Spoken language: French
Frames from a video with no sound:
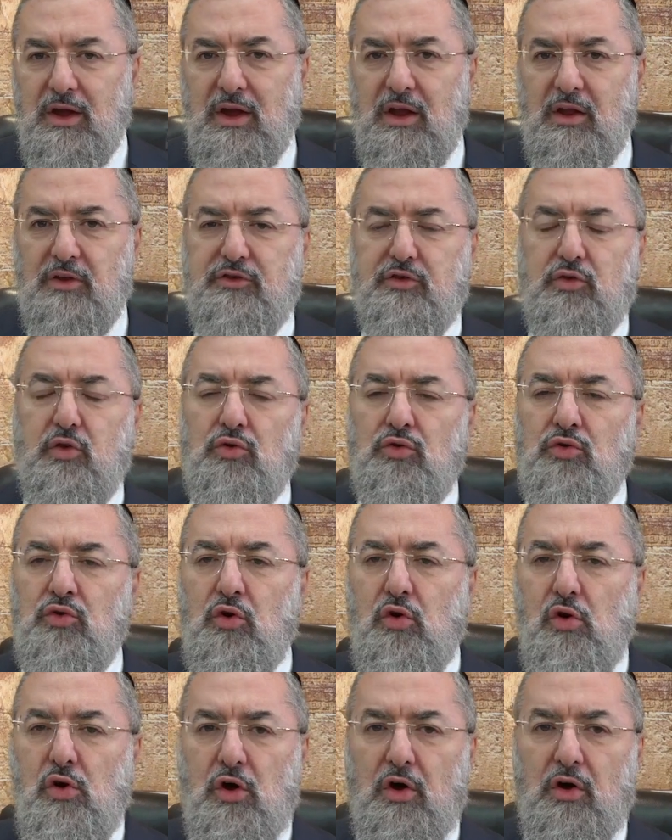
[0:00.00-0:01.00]
ils sont
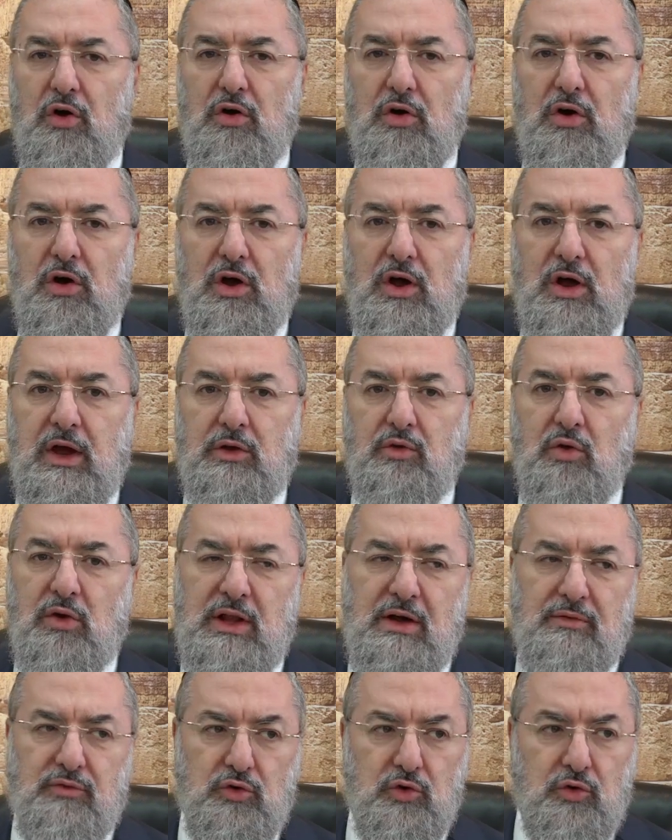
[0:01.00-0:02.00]
nuls et non
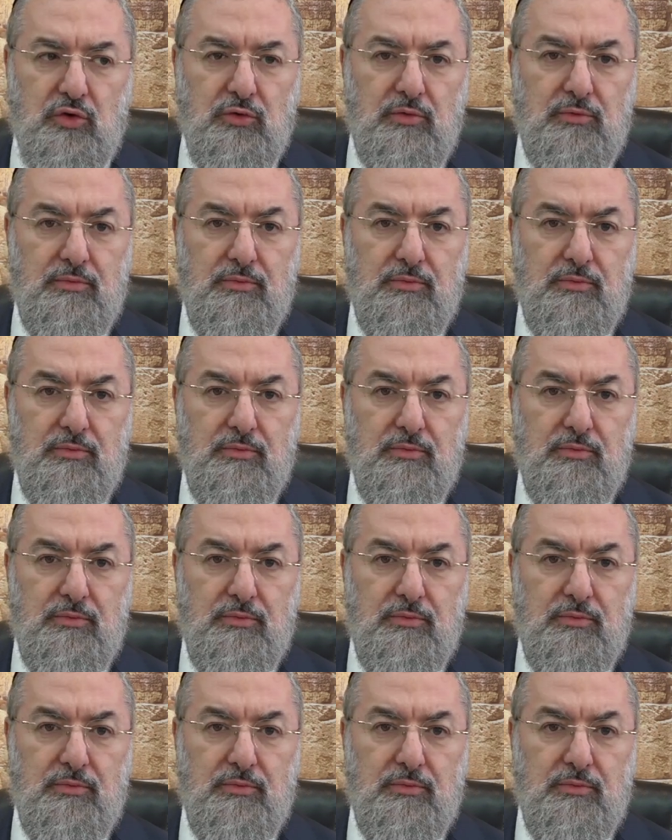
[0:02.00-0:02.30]
avenus.